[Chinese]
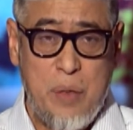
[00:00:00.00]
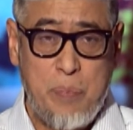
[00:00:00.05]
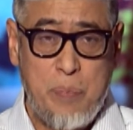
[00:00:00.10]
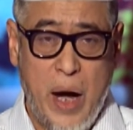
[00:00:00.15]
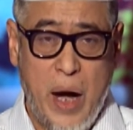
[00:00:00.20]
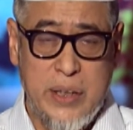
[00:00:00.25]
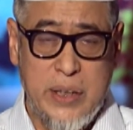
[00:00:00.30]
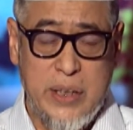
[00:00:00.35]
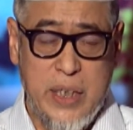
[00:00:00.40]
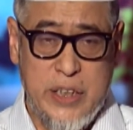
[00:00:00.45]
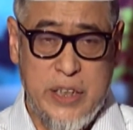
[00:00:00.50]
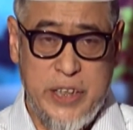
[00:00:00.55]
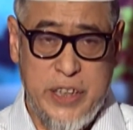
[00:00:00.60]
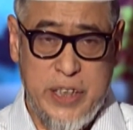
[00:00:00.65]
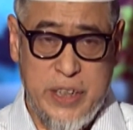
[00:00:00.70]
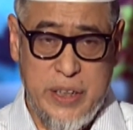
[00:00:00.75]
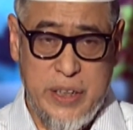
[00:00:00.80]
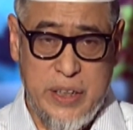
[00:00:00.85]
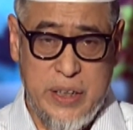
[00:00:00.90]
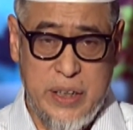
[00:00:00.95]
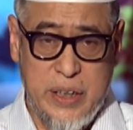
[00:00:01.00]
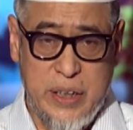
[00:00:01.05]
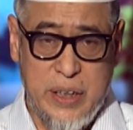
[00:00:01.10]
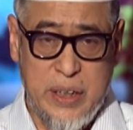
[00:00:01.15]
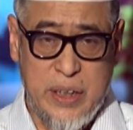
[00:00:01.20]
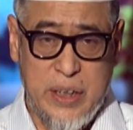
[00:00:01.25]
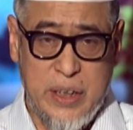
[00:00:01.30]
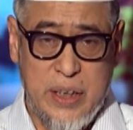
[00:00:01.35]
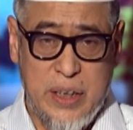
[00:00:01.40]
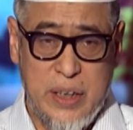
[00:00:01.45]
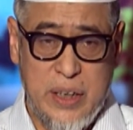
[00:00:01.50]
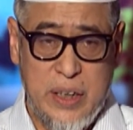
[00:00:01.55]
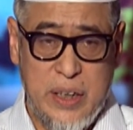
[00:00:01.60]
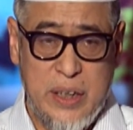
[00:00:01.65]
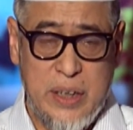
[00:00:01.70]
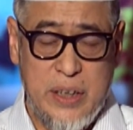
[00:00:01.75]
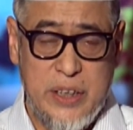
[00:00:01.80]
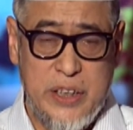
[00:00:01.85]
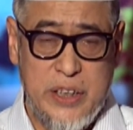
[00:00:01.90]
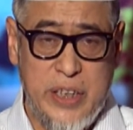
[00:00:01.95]
把这个信息，
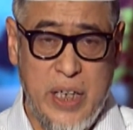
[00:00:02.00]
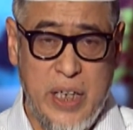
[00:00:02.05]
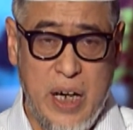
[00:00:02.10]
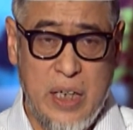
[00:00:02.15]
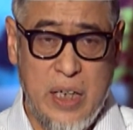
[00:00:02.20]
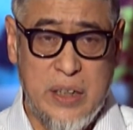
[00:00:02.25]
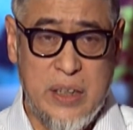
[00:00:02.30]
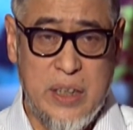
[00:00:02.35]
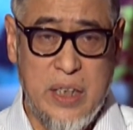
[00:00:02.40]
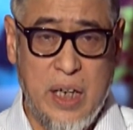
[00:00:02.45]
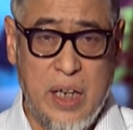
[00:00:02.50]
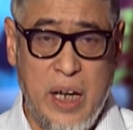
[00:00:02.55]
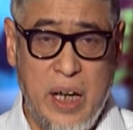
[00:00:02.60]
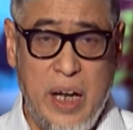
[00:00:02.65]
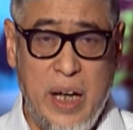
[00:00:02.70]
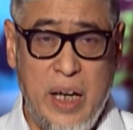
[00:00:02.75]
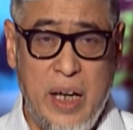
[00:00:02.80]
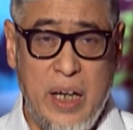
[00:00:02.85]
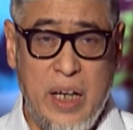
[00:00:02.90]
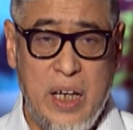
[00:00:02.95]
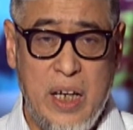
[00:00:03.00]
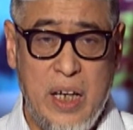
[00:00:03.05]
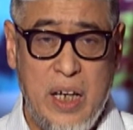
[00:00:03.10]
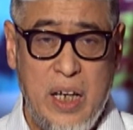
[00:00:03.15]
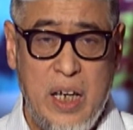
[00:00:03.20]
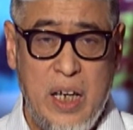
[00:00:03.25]
降世给